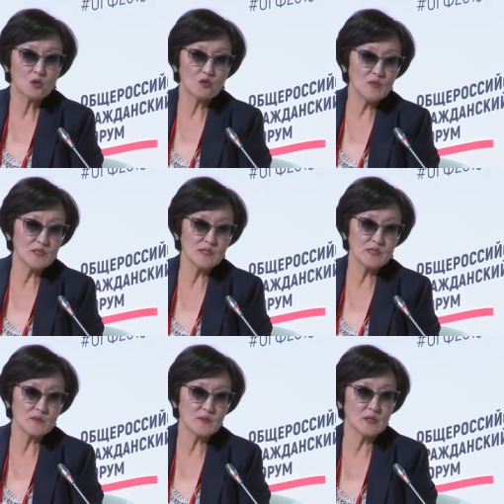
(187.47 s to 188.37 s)
Но вместе
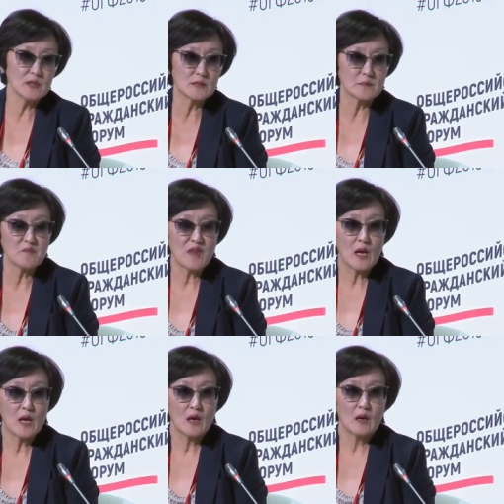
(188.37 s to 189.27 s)
с тем, смотрите,
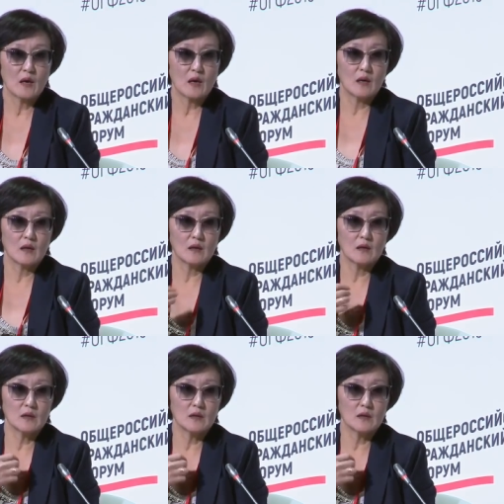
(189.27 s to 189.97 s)
а,